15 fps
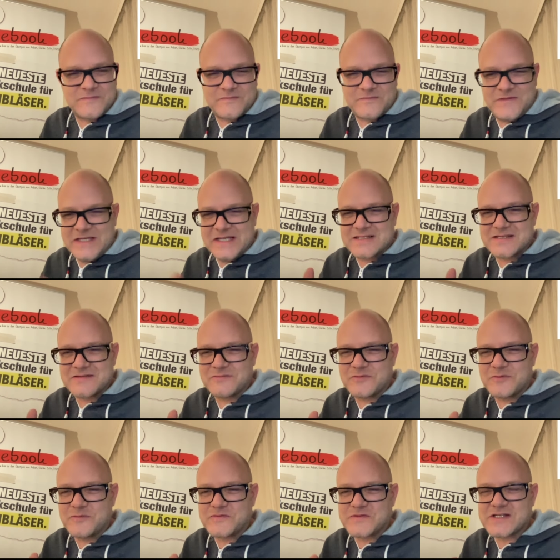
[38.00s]
14,
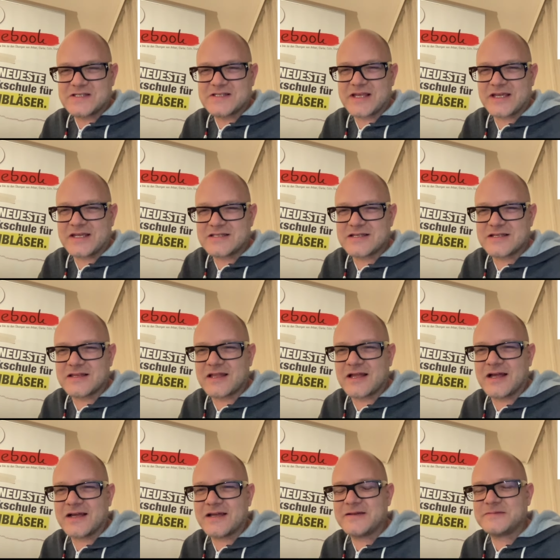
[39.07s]
15, 16
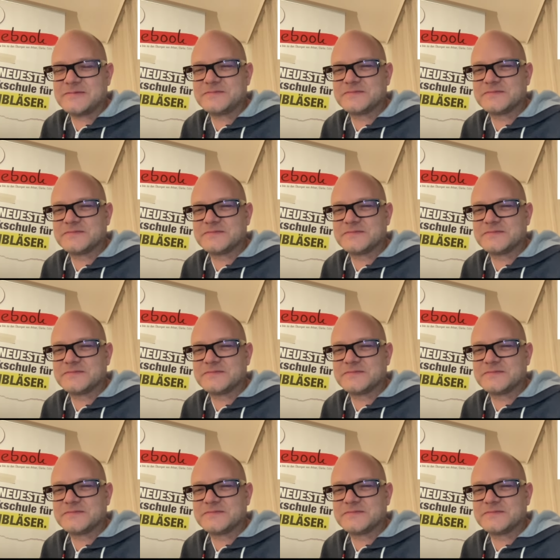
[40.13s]
Tage